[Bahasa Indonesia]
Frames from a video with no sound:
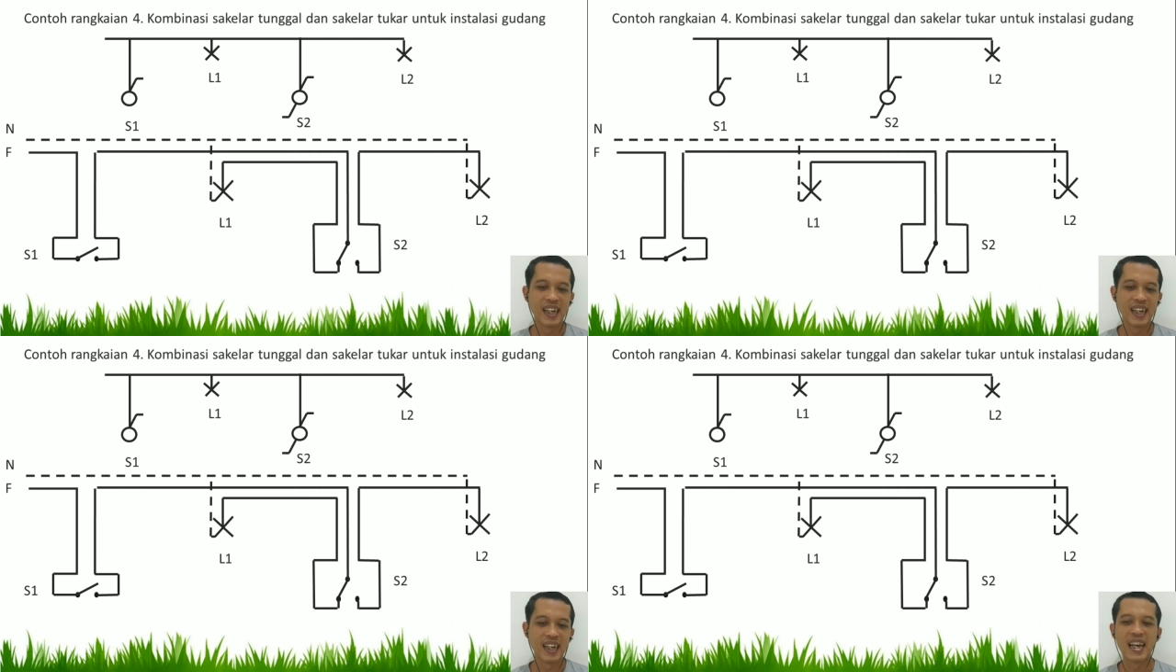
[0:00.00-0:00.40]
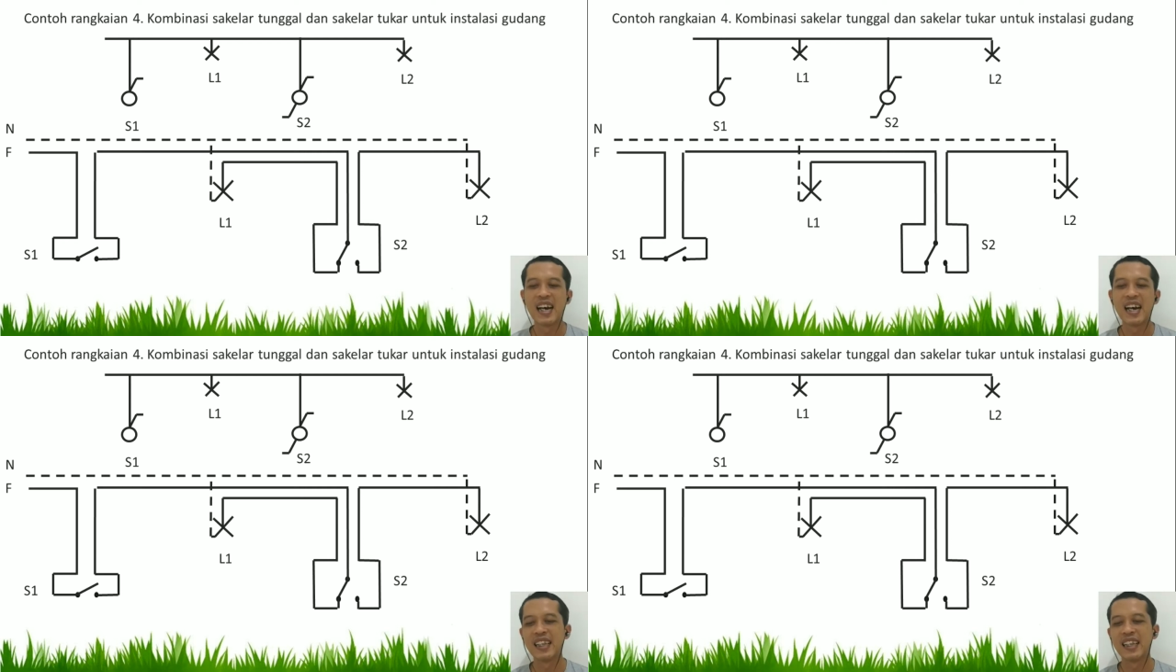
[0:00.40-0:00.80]

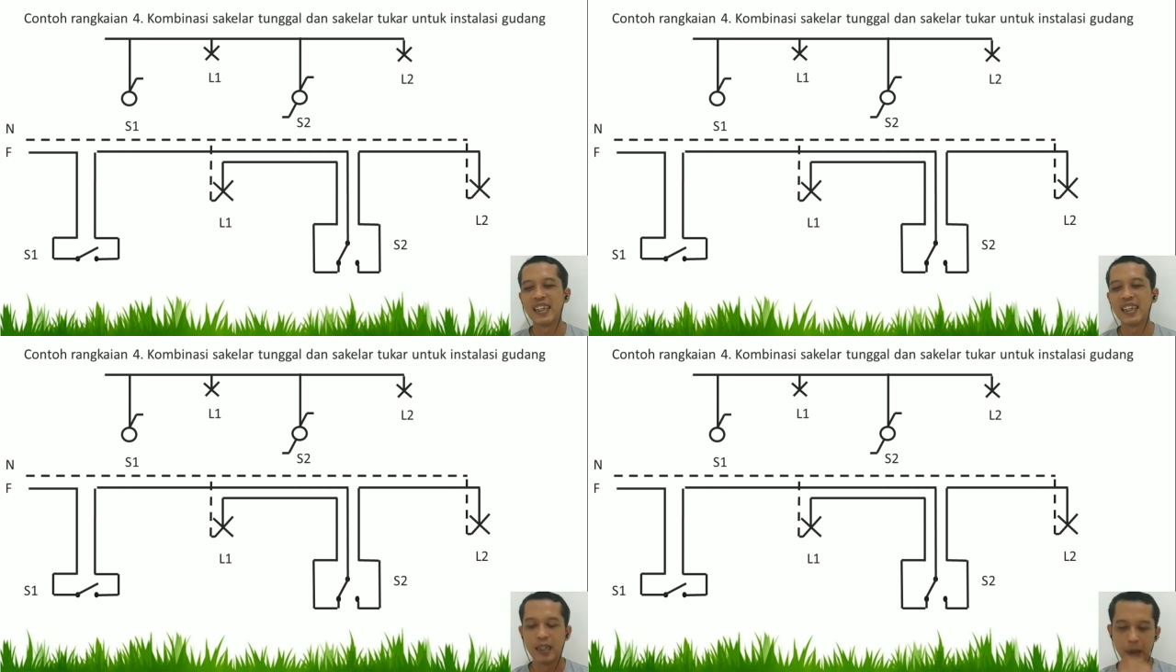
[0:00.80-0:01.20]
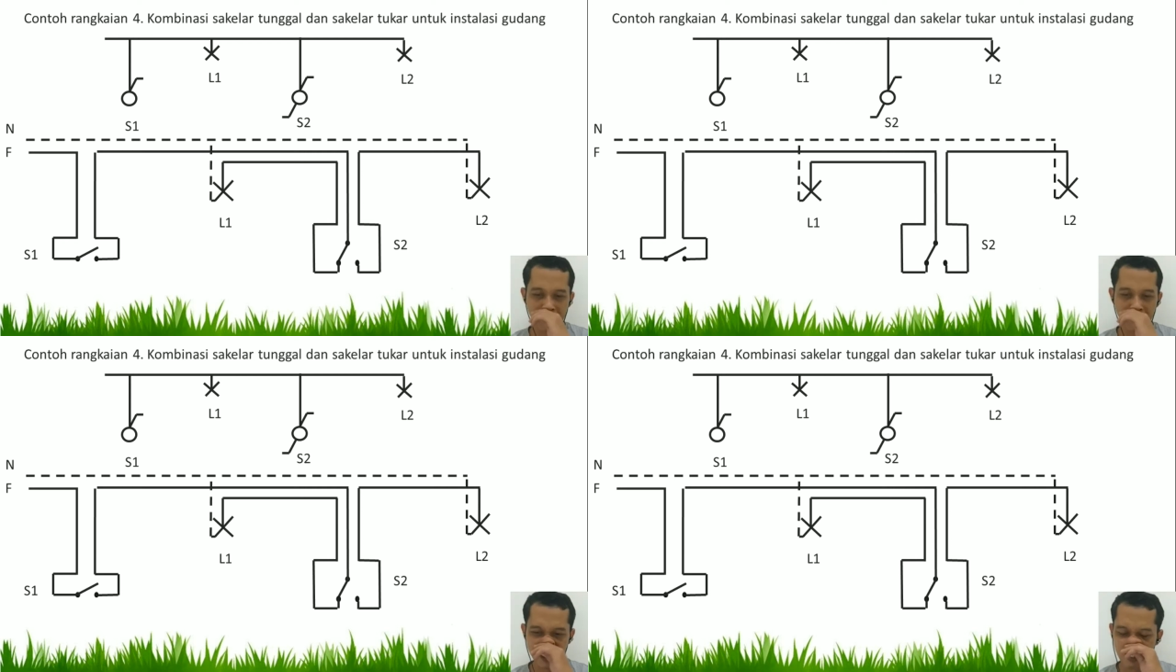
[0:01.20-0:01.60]
Ya, ini
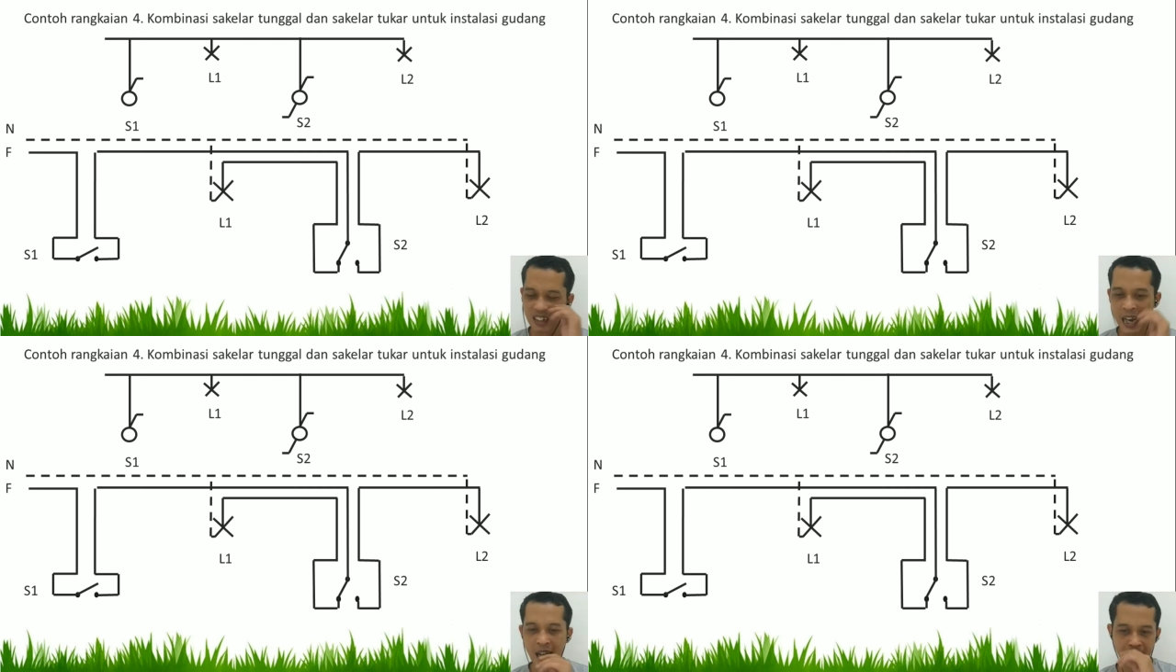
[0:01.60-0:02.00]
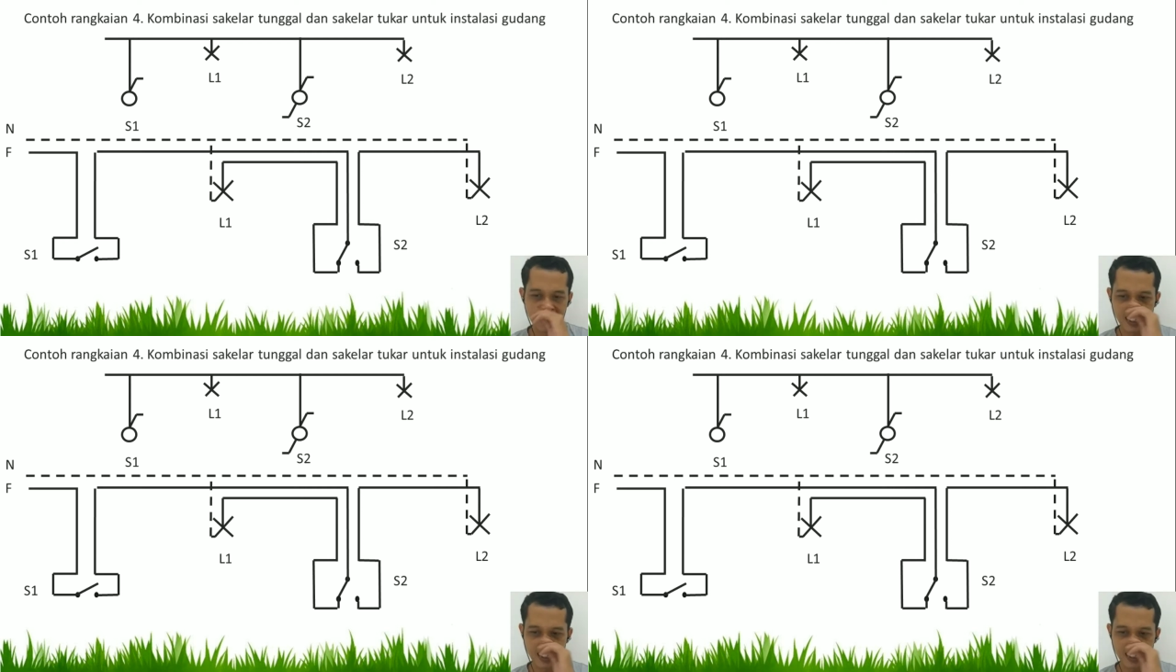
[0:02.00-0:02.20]
gudang.